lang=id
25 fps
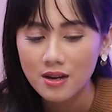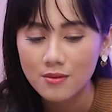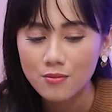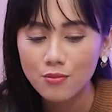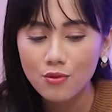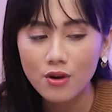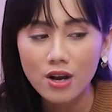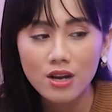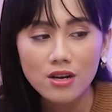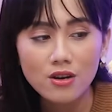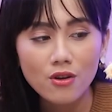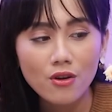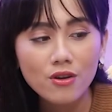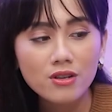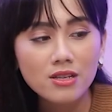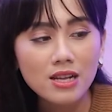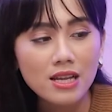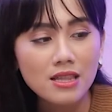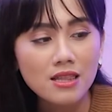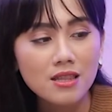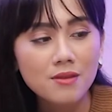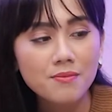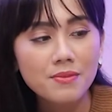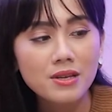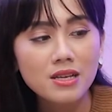bukan
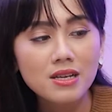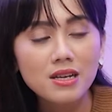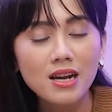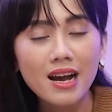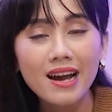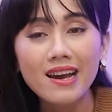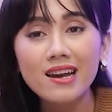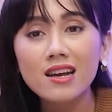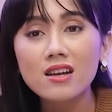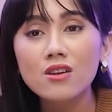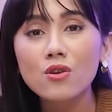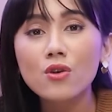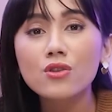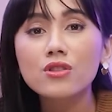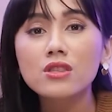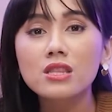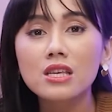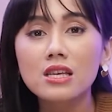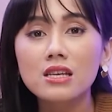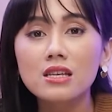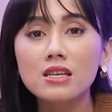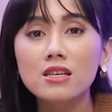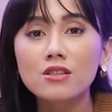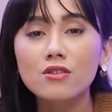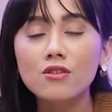donat lebih ke kayak
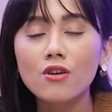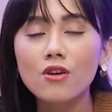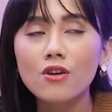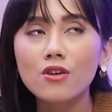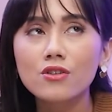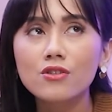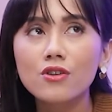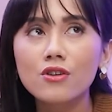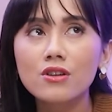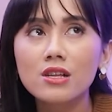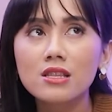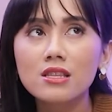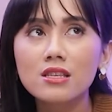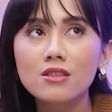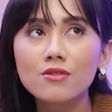roti gitu kalau donat